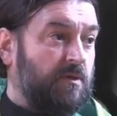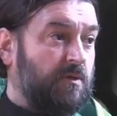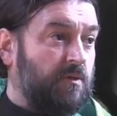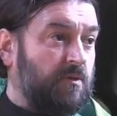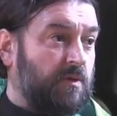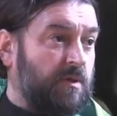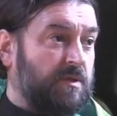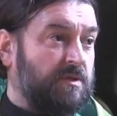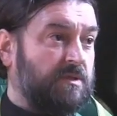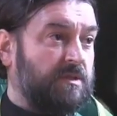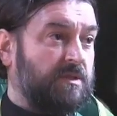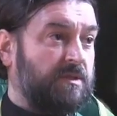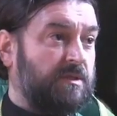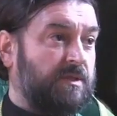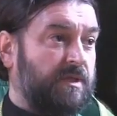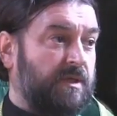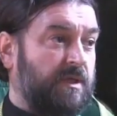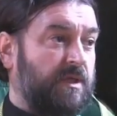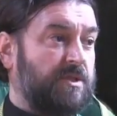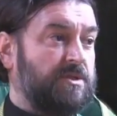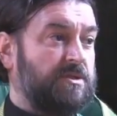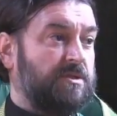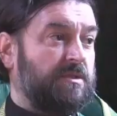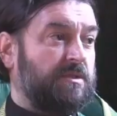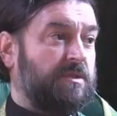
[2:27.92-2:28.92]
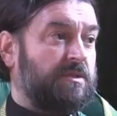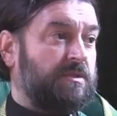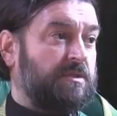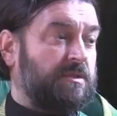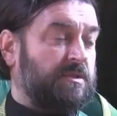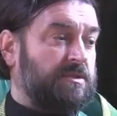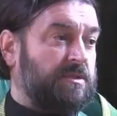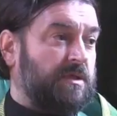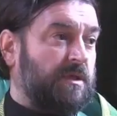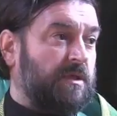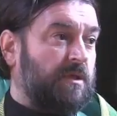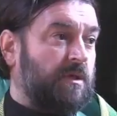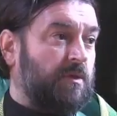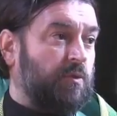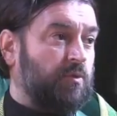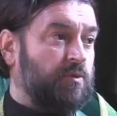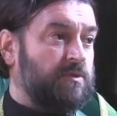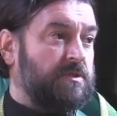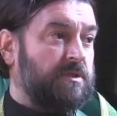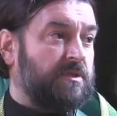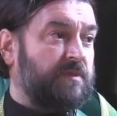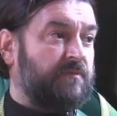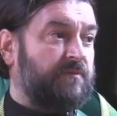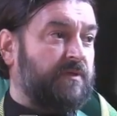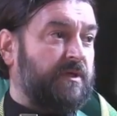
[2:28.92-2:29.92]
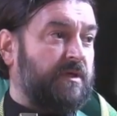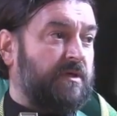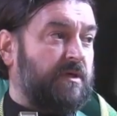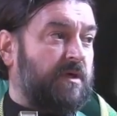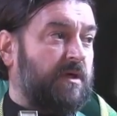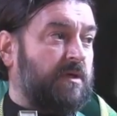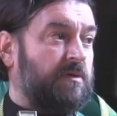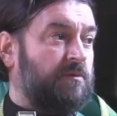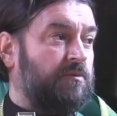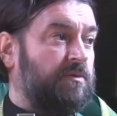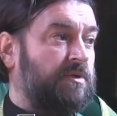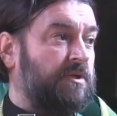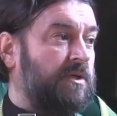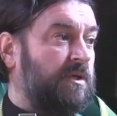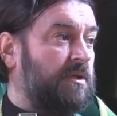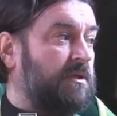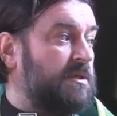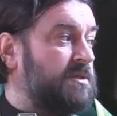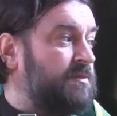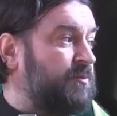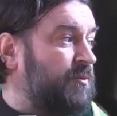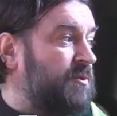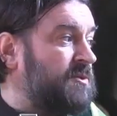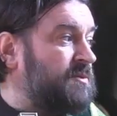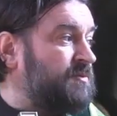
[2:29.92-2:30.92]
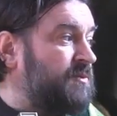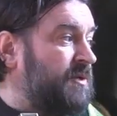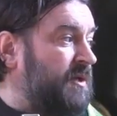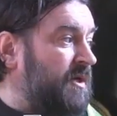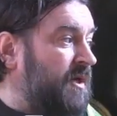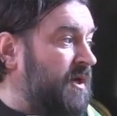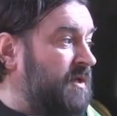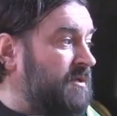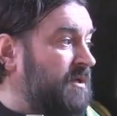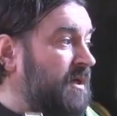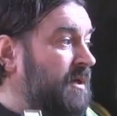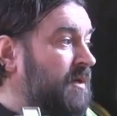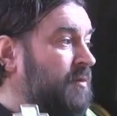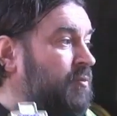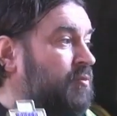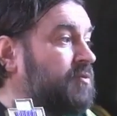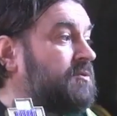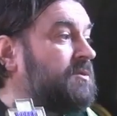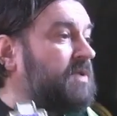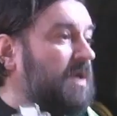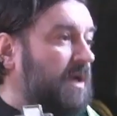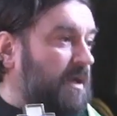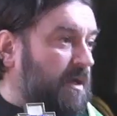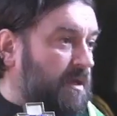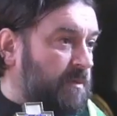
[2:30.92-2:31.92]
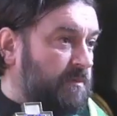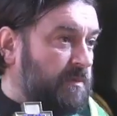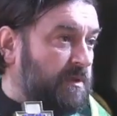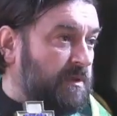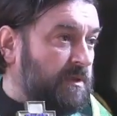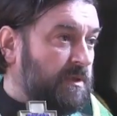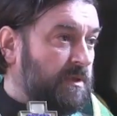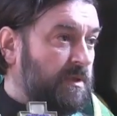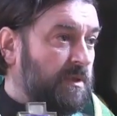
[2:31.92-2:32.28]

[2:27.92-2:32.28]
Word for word: Гордых, грешных, э, закорузлых в грехах людей Господь смиряет ударами,